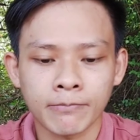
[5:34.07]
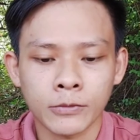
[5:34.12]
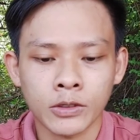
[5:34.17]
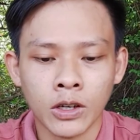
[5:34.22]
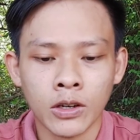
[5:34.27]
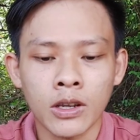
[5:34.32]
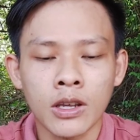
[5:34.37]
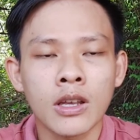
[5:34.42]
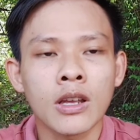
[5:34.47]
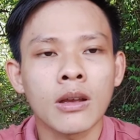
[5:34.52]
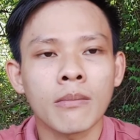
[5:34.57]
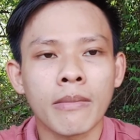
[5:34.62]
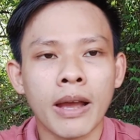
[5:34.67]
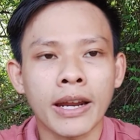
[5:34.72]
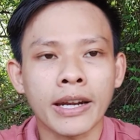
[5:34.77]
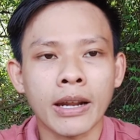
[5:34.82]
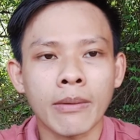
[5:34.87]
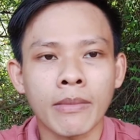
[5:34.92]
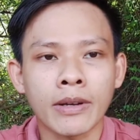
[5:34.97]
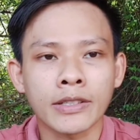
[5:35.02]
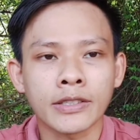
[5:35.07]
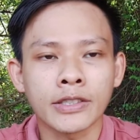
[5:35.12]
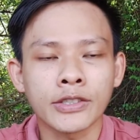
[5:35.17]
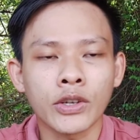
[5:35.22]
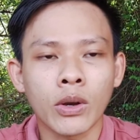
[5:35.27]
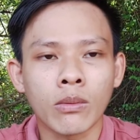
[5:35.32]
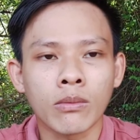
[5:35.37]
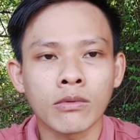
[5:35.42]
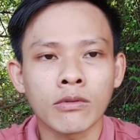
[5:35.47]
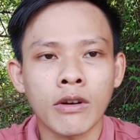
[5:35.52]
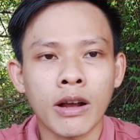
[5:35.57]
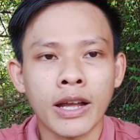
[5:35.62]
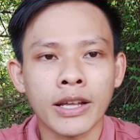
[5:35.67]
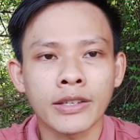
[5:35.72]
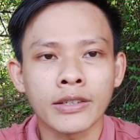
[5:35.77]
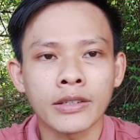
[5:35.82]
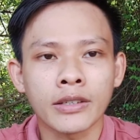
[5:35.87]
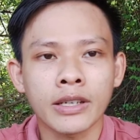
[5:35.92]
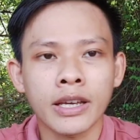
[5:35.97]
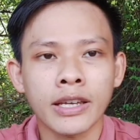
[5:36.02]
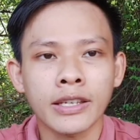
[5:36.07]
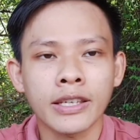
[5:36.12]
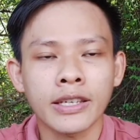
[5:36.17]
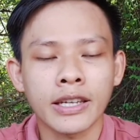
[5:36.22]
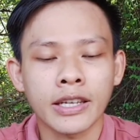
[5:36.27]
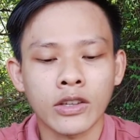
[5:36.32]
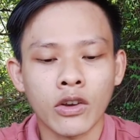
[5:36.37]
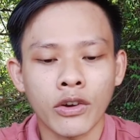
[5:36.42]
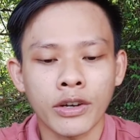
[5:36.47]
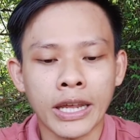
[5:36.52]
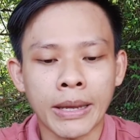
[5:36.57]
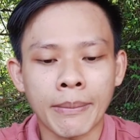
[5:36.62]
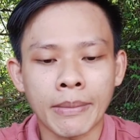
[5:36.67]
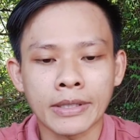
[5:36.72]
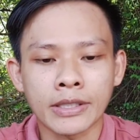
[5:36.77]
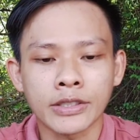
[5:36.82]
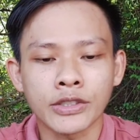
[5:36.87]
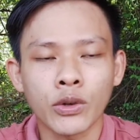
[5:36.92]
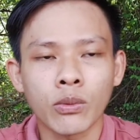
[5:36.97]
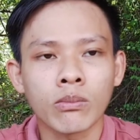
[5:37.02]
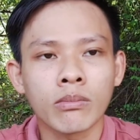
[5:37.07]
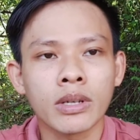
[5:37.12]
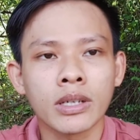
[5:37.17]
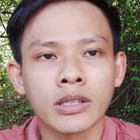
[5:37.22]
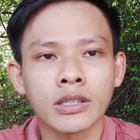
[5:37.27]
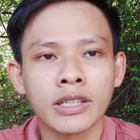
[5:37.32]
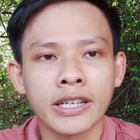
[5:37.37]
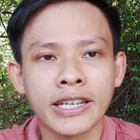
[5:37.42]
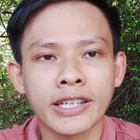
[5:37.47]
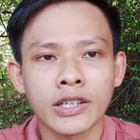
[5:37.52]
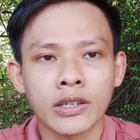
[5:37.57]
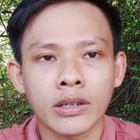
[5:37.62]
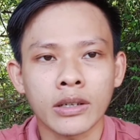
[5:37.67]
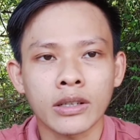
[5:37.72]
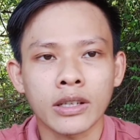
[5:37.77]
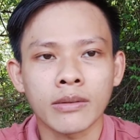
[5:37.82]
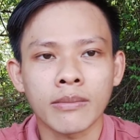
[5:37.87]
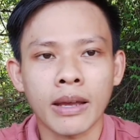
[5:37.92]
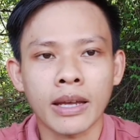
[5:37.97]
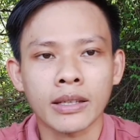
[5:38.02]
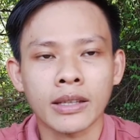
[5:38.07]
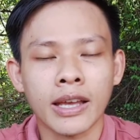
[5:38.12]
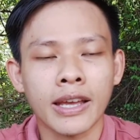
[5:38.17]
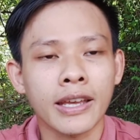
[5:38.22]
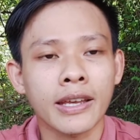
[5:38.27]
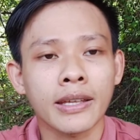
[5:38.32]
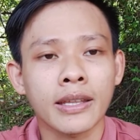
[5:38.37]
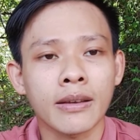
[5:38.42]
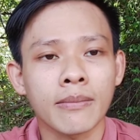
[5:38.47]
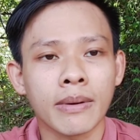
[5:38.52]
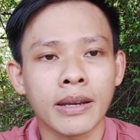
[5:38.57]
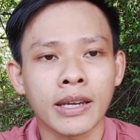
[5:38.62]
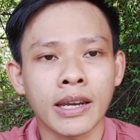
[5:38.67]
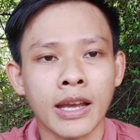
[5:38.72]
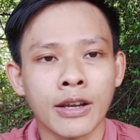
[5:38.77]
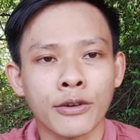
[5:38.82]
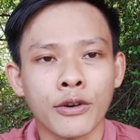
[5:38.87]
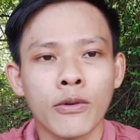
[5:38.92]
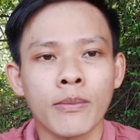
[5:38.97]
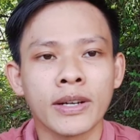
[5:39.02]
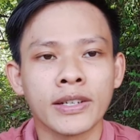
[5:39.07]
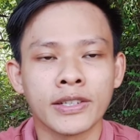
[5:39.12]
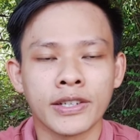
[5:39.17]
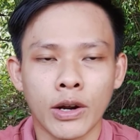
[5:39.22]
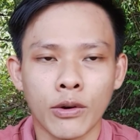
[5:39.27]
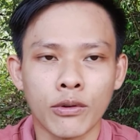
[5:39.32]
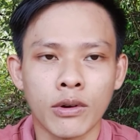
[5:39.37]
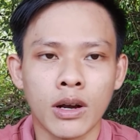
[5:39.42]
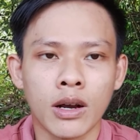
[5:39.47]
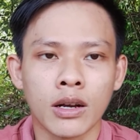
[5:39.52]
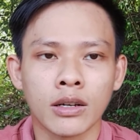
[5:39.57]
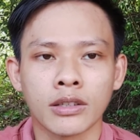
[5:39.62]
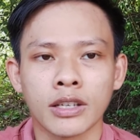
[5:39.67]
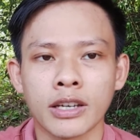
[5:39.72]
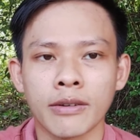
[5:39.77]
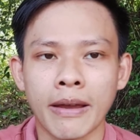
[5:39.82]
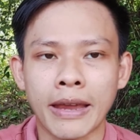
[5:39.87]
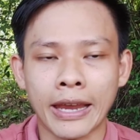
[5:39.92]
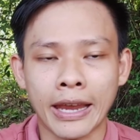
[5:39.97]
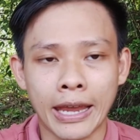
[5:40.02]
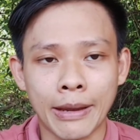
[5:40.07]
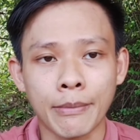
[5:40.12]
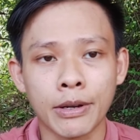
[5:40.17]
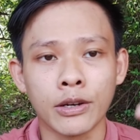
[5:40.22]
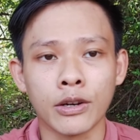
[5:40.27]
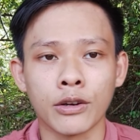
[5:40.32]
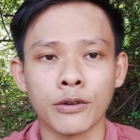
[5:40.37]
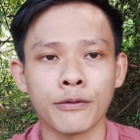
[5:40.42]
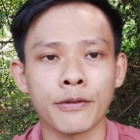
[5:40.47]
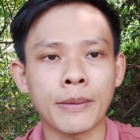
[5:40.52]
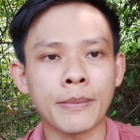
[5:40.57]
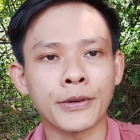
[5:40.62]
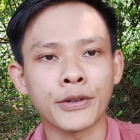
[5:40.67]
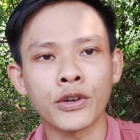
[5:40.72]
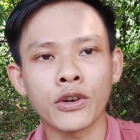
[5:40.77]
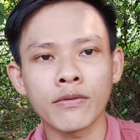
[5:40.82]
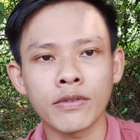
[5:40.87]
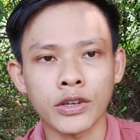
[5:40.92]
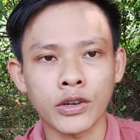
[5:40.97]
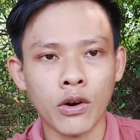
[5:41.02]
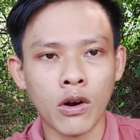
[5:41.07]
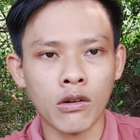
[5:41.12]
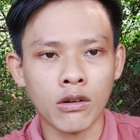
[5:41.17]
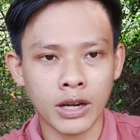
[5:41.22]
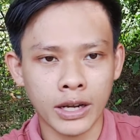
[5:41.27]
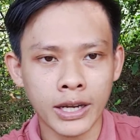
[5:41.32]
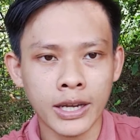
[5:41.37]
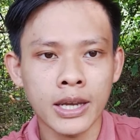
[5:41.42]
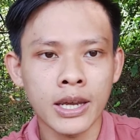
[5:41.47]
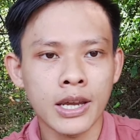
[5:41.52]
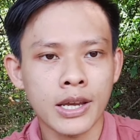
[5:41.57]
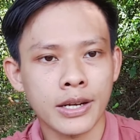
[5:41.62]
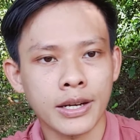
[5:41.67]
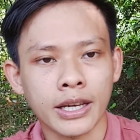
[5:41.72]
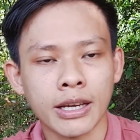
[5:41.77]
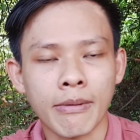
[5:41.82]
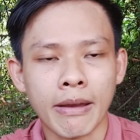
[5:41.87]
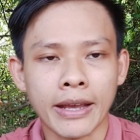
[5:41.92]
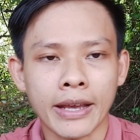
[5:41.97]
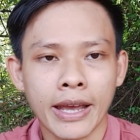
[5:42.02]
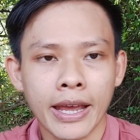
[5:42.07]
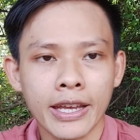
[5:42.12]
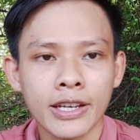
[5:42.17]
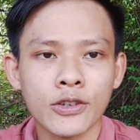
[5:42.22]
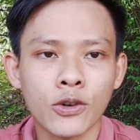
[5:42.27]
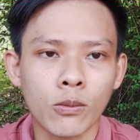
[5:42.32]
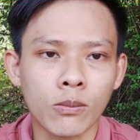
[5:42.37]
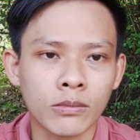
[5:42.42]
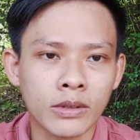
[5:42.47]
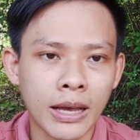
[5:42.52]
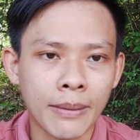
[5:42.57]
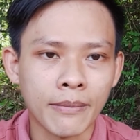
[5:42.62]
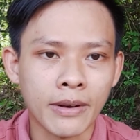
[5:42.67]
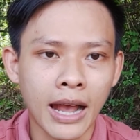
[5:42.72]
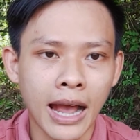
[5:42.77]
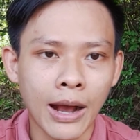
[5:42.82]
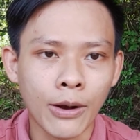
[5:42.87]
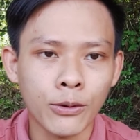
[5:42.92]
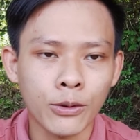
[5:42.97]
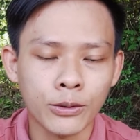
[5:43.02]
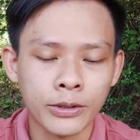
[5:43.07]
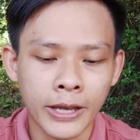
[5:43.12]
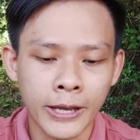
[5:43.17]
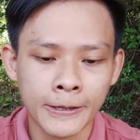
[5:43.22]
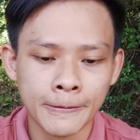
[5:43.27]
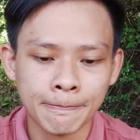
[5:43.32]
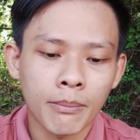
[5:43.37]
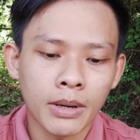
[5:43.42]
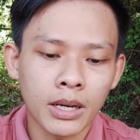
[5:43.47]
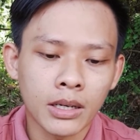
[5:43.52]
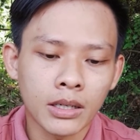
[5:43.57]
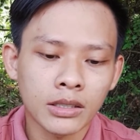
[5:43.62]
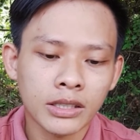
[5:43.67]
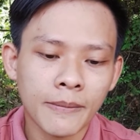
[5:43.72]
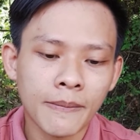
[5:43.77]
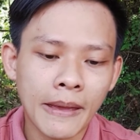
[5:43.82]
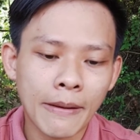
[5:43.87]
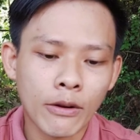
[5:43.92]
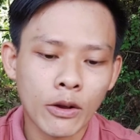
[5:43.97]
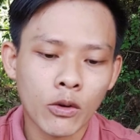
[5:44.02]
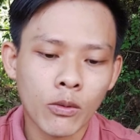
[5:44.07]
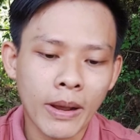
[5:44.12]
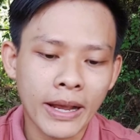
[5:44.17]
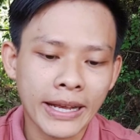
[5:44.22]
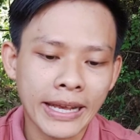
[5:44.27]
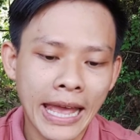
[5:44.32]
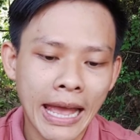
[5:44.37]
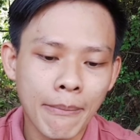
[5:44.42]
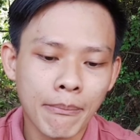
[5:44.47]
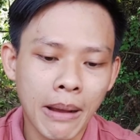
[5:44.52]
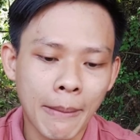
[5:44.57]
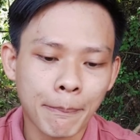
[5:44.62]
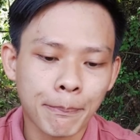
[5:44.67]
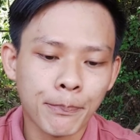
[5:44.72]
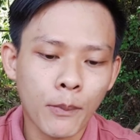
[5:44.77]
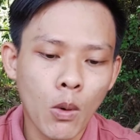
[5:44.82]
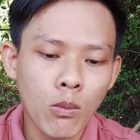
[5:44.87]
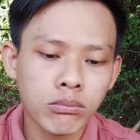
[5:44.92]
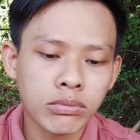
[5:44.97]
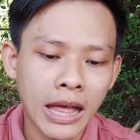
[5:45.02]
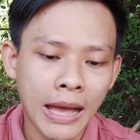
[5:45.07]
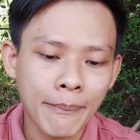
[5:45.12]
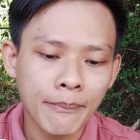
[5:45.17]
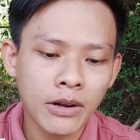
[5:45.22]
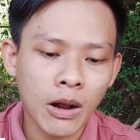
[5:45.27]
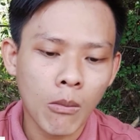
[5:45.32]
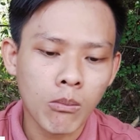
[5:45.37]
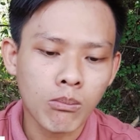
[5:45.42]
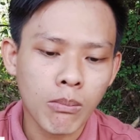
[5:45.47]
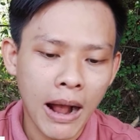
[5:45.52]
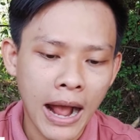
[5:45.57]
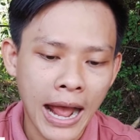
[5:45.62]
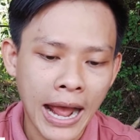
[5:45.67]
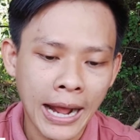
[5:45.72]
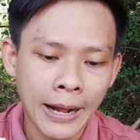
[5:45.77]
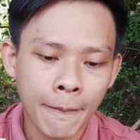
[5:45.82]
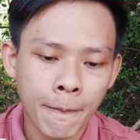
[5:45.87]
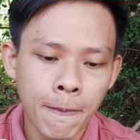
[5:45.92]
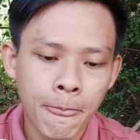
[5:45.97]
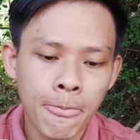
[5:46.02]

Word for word: rồi bạn nào mà sử dụng qua những cái chiếc điện thoại này mà sử dụng pin riêng rồi thì bạn thấy cái thiết bị nào có pin trâu hơn thì các bạn hãy bình luận phía bên dưới video ha để các bạn khác cùng tham khảo luôn nha lượng tiếp theo là của bạn cá mập 4803